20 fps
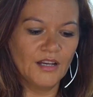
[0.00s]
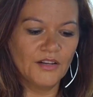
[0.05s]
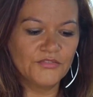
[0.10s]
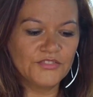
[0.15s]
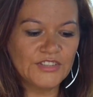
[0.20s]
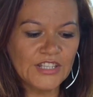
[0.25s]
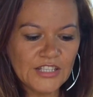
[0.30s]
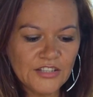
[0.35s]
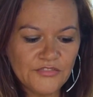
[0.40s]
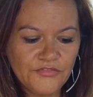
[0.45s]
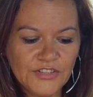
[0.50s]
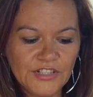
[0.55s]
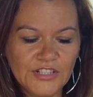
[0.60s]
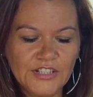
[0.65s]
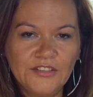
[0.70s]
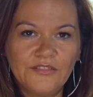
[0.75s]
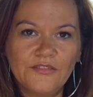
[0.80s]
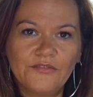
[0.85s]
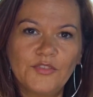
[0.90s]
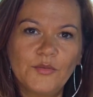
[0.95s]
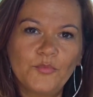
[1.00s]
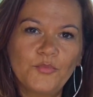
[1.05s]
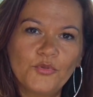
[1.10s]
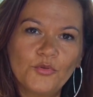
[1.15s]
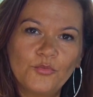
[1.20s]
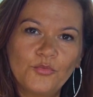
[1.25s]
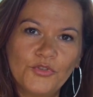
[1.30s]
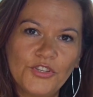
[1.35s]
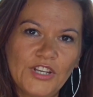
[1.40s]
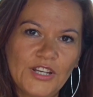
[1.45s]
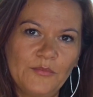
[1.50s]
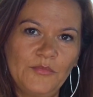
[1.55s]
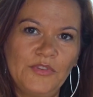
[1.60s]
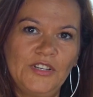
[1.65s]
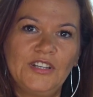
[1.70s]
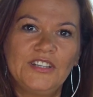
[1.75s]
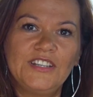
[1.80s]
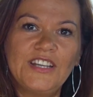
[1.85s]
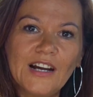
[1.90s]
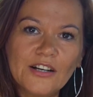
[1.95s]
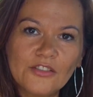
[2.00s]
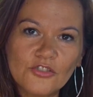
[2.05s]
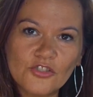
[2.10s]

W tej chwili wypróbujemy, jak